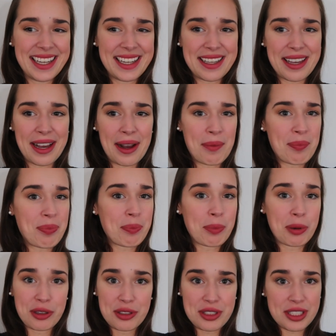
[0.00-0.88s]
Ja,
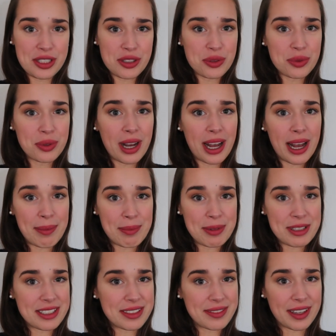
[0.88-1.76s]
Posing-Schuhe
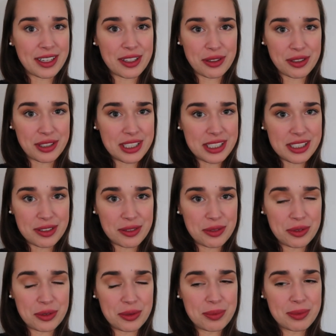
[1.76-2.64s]
habe ich zwar noch nicht
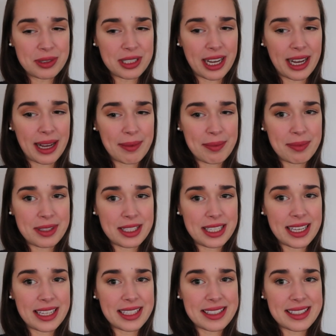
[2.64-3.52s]
geübt gehabt
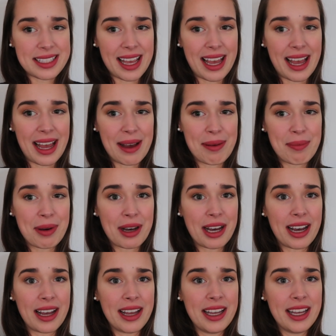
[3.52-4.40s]
jetzt,
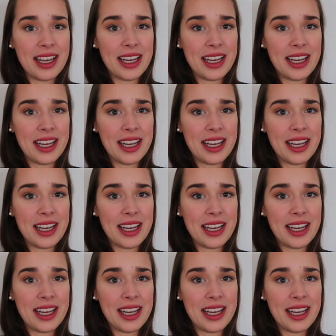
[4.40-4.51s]
aber